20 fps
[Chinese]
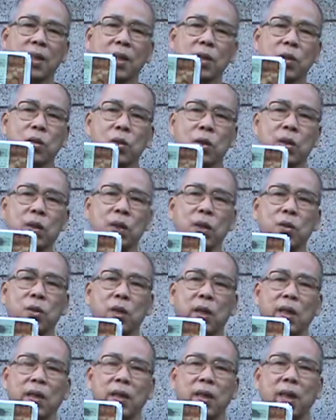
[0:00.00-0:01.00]
所有的训
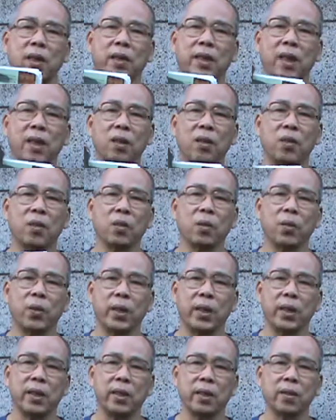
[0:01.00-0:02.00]
练都要腾空
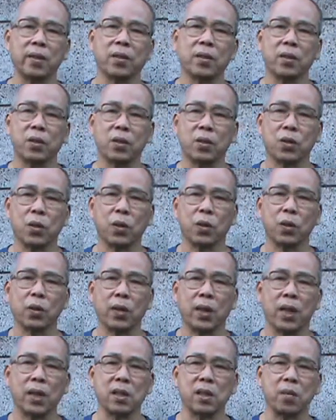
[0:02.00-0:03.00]
归零，从头
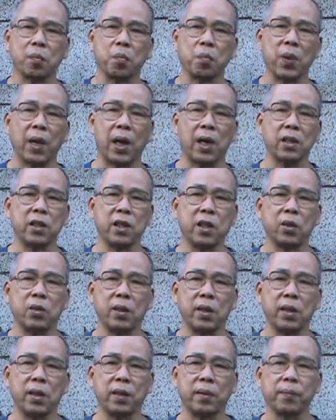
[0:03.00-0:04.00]
开始拔尖
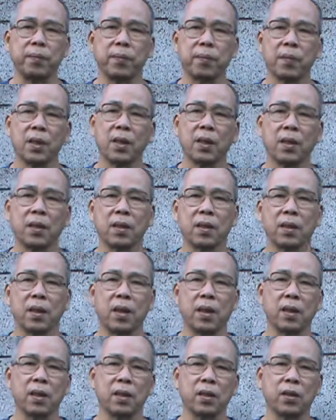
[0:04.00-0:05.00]
训练
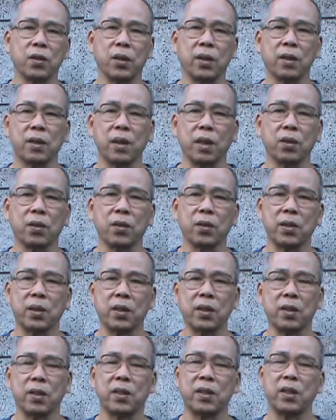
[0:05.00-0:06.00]
啊，所以造就
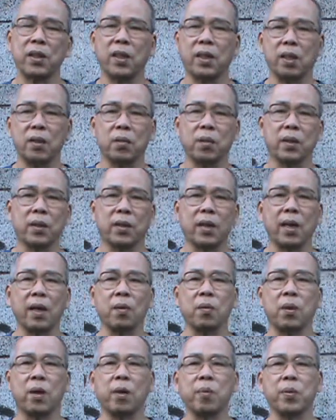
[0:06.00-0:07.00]
今今天的我。当
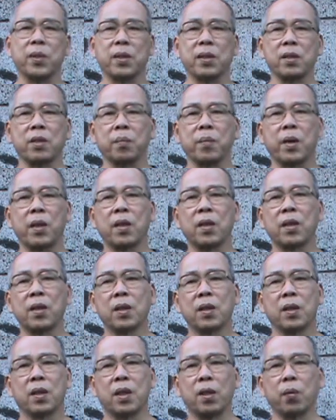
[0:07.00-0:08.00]
然我也不是什么
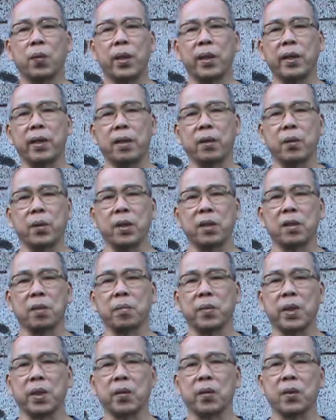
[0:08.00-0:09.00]
呃伟人或者怎
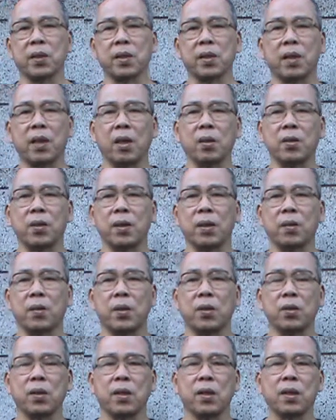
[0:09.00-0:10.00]
么样，我只是告诉各
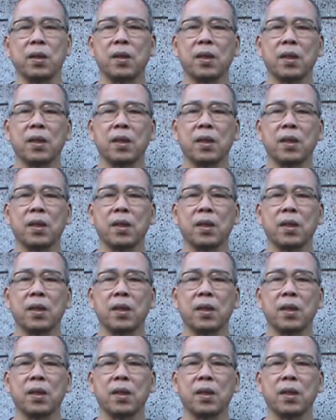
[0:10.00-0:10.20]
位说。